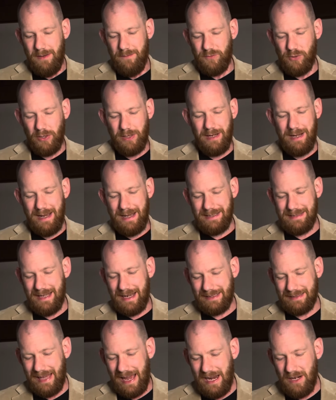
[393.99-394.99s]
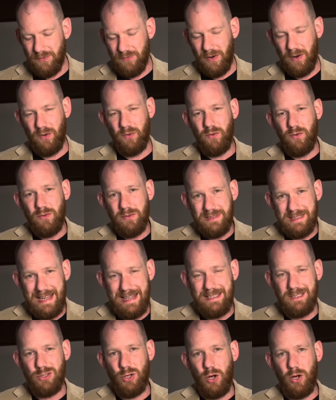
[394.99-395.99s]
sondern er sagt einfach,
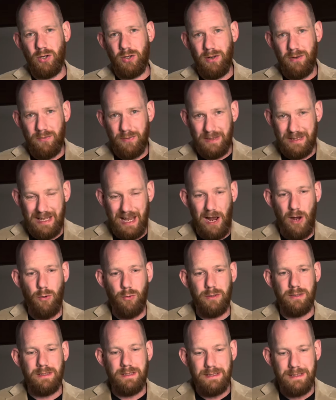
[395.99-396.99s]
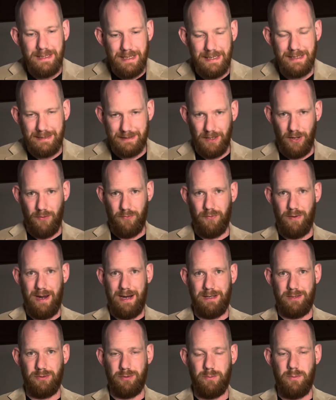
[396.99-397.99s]
setzt euch euer Vertrauen nicht auf
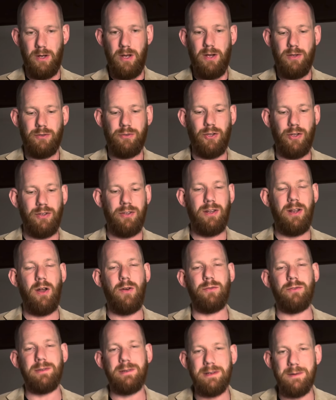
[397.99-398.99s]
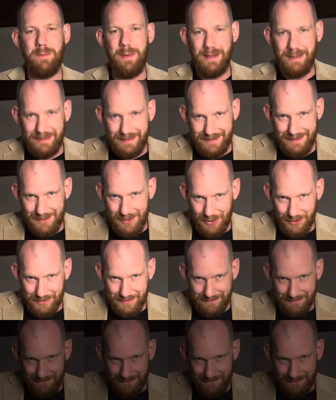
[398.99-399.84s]
Reichtum, sondern auf einen lebendigen Gott.